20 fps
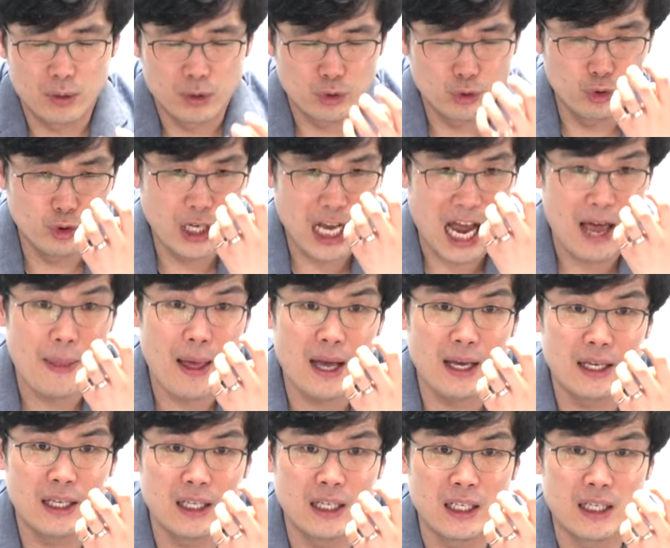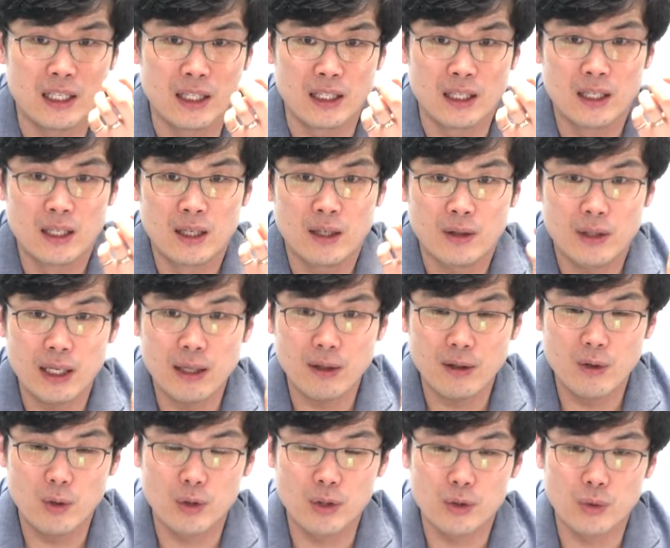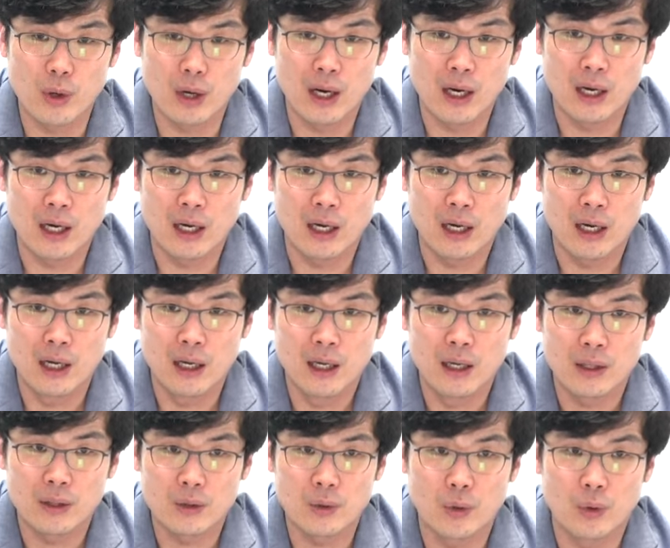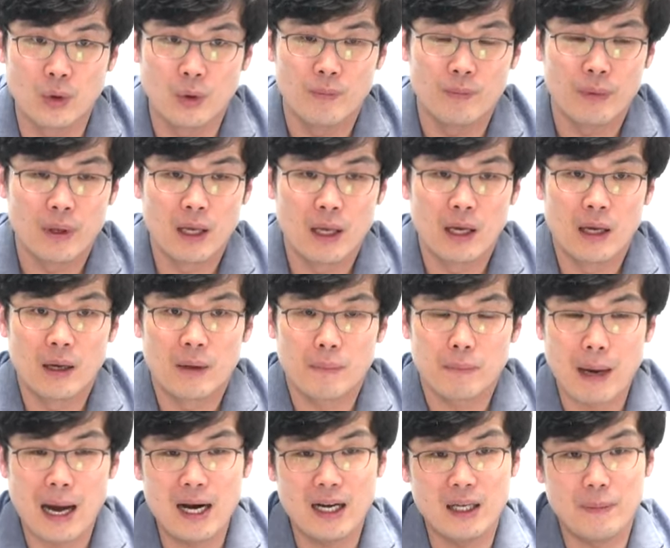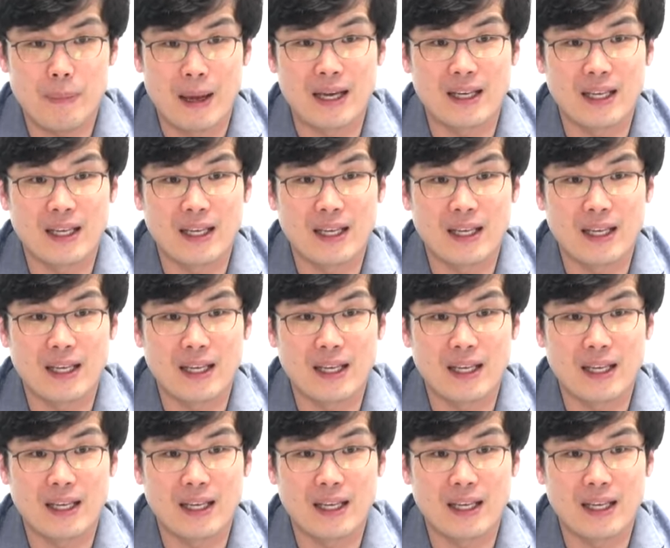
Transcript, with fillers: 눈이 하나인 티클로스와 또 팔이